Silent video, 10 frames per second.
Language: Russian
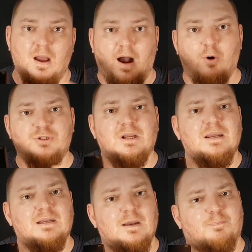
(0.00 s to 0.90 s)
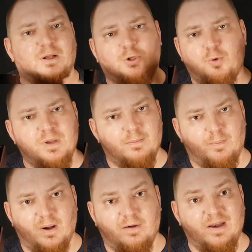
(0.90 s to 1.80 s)
О а усилителе подробнее
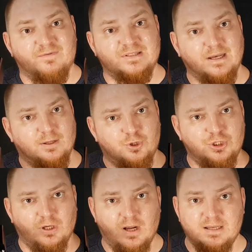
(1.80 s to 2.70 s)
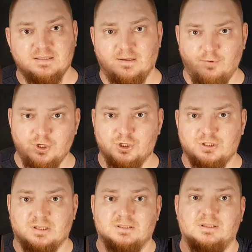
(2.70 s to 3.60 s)
мы поговорим в следующий раз. Сегодня же
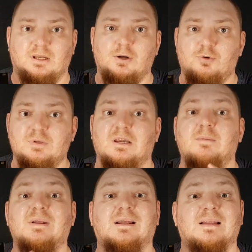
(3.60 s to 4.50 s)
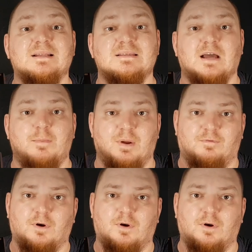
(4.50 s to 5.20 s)
сконцентрируемся именно на ЦАПе.